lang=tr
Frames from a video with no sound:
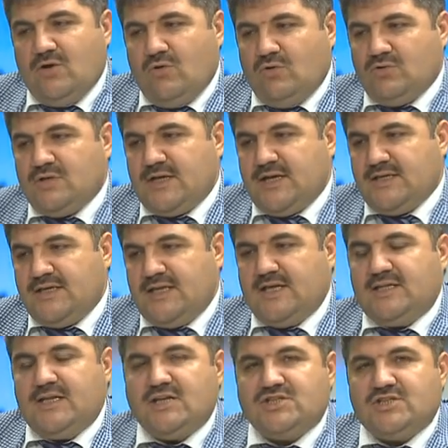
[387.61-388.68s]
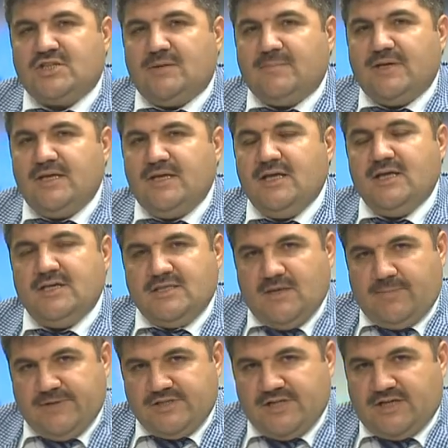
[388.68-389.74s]
onlara gerekli açıklamayı
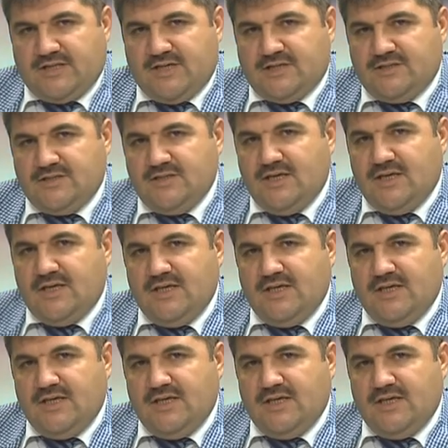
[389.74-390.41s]
yapacaklardır.